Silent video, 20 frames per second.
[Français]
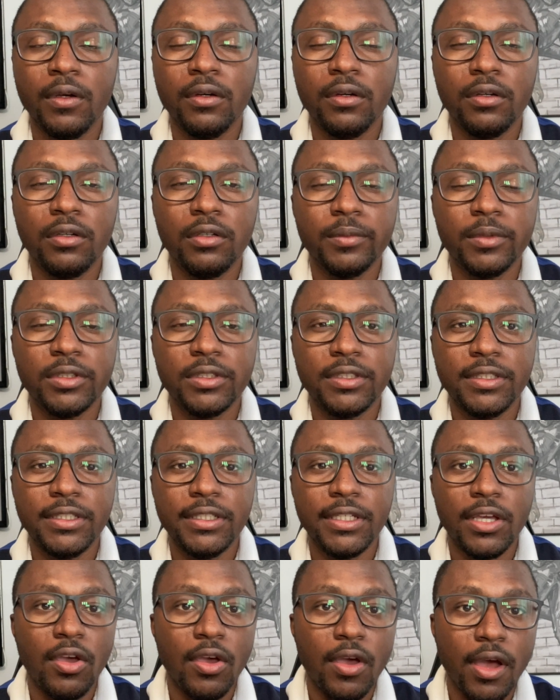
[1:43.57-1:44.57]
comment on
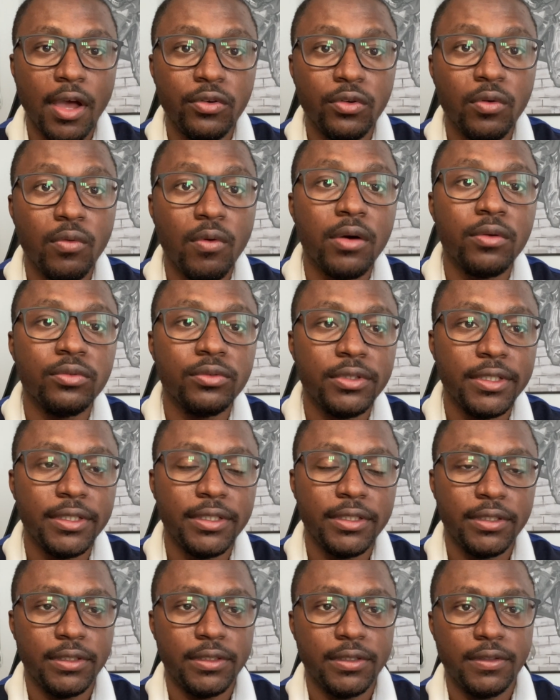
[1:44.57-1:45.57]
dit, à Nokwakuti.